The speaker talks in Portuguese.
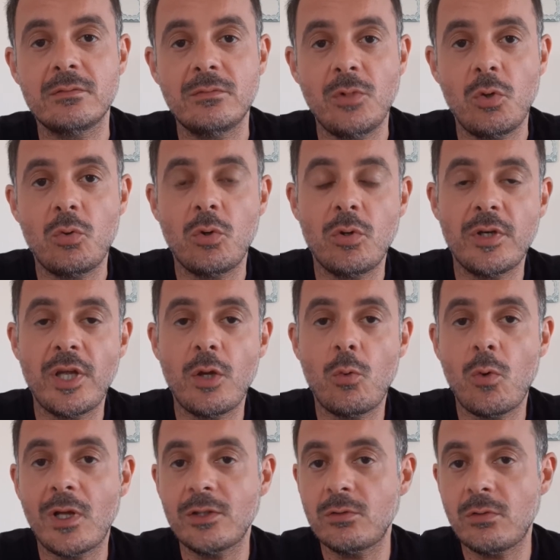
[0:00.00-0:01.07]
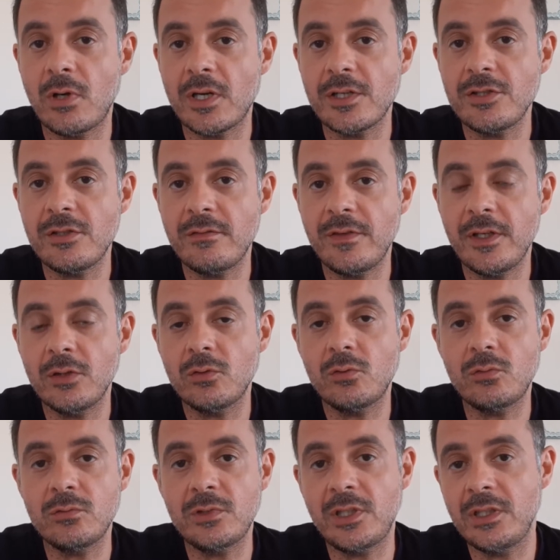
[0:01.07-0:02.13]
Eu coloquei 4 horas de evento
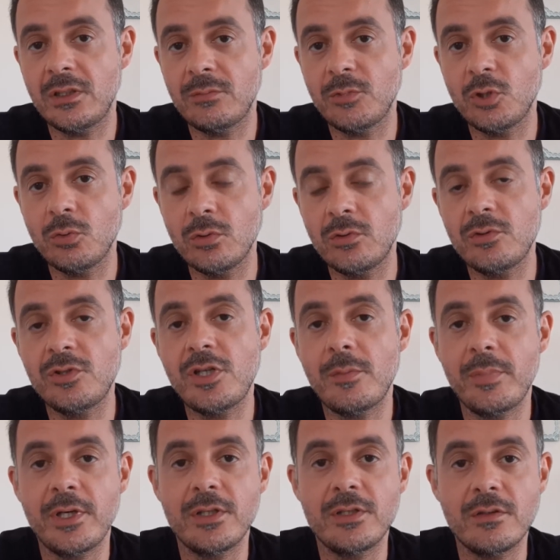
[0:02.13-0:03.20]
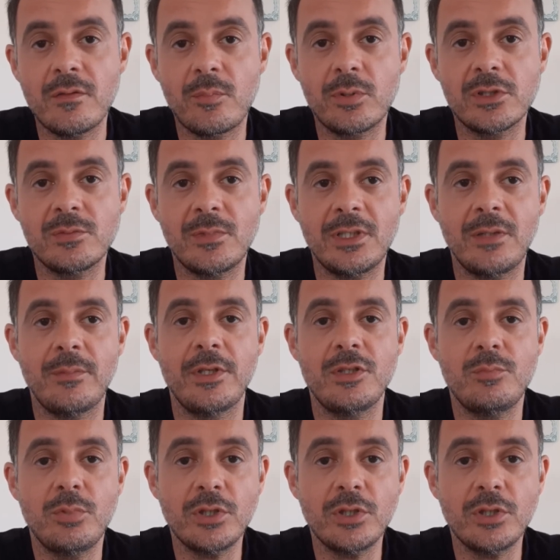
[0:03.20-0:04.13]
com 30 minutos de aperitivo aproximadamente.